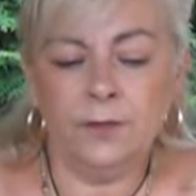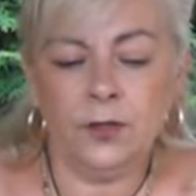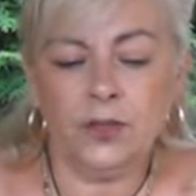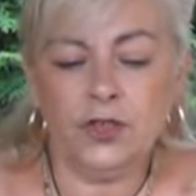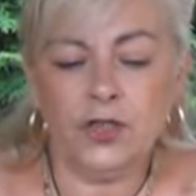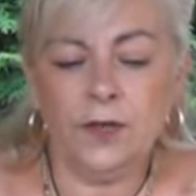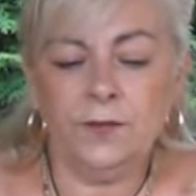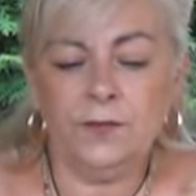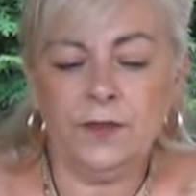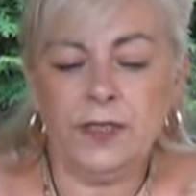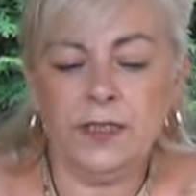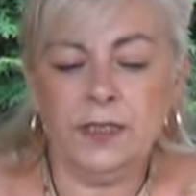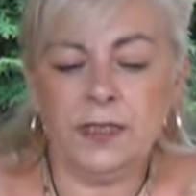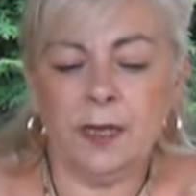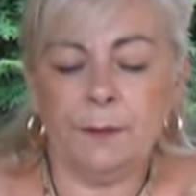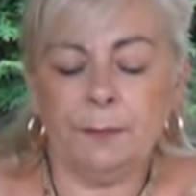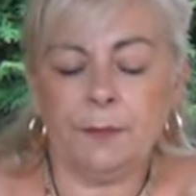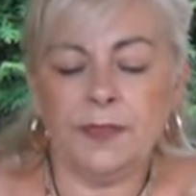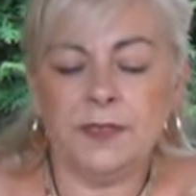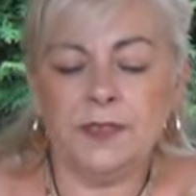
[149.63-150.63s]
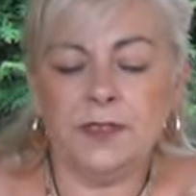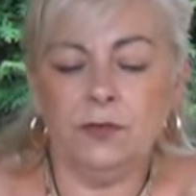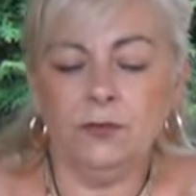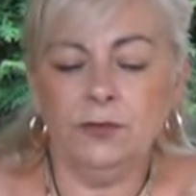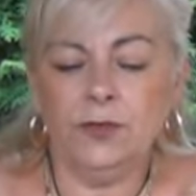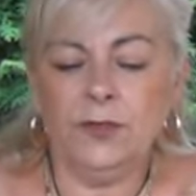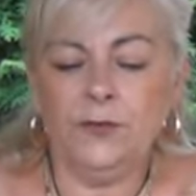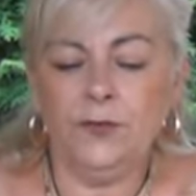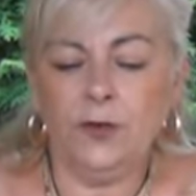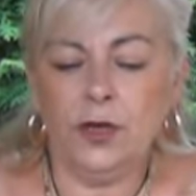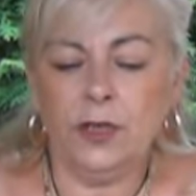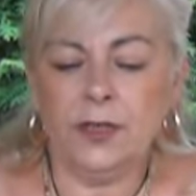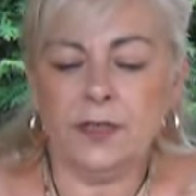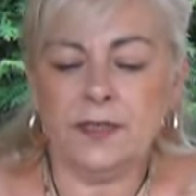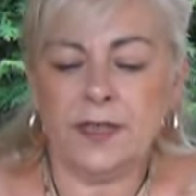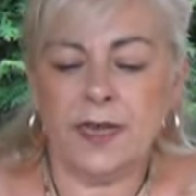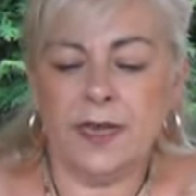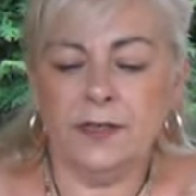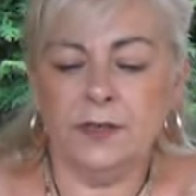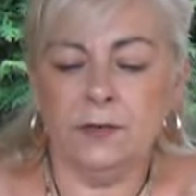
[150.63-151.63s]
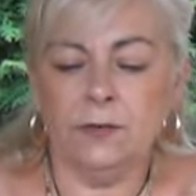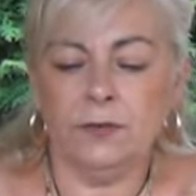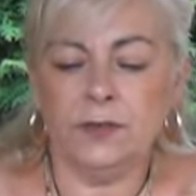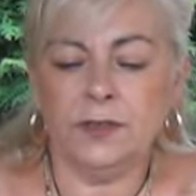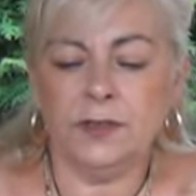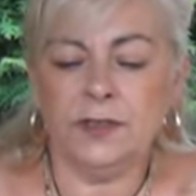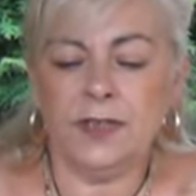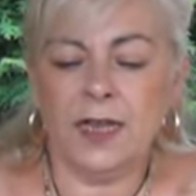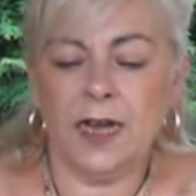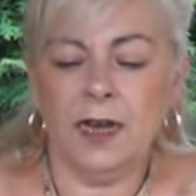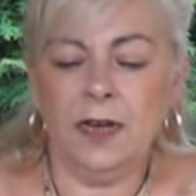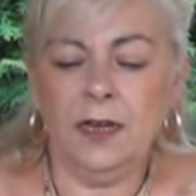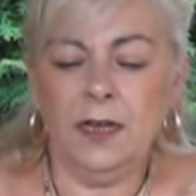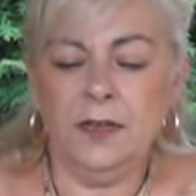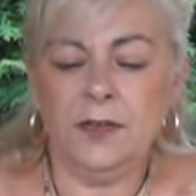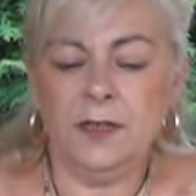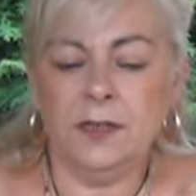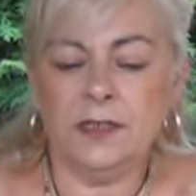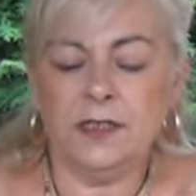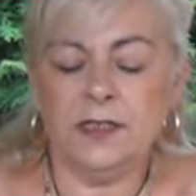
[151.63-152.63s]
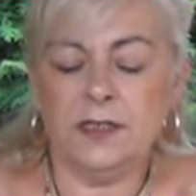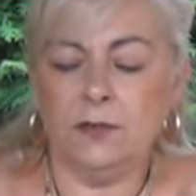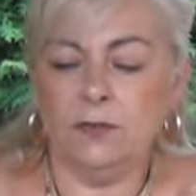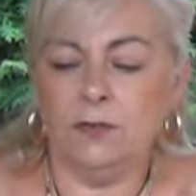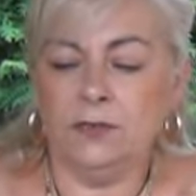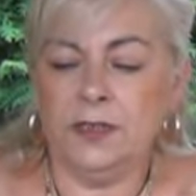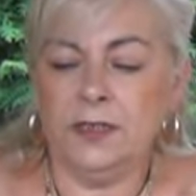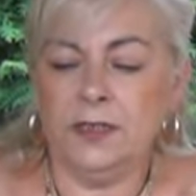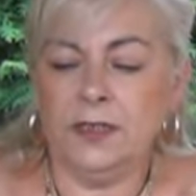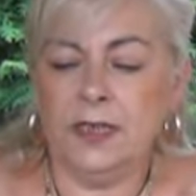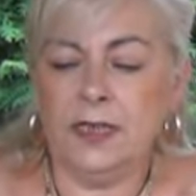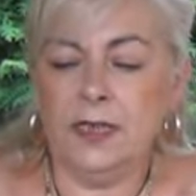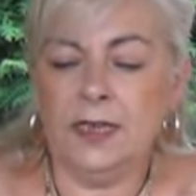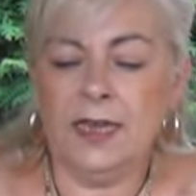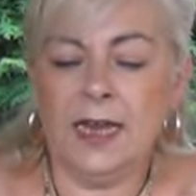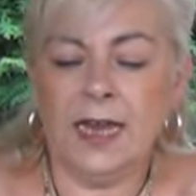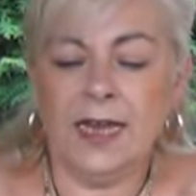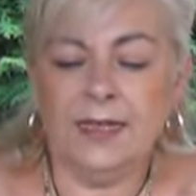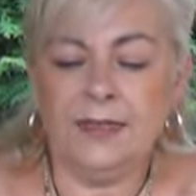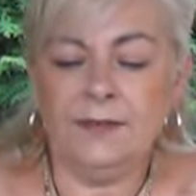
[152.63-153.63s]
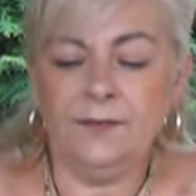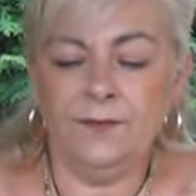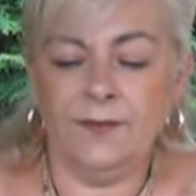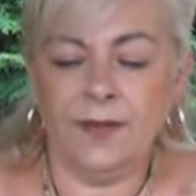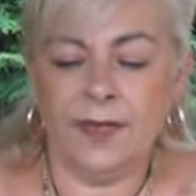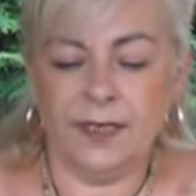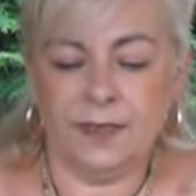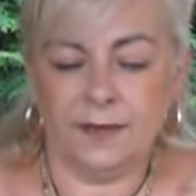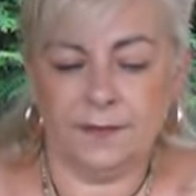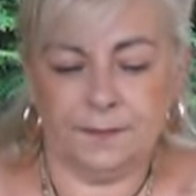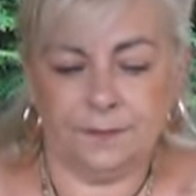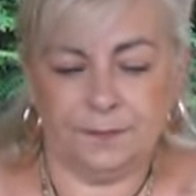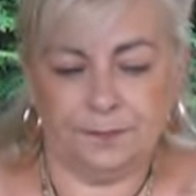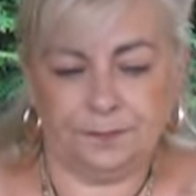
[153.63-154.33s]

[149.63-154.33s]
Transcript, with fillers: wirtschaftliche Depression die Folge sein, unter der alle Nationen leiden werden.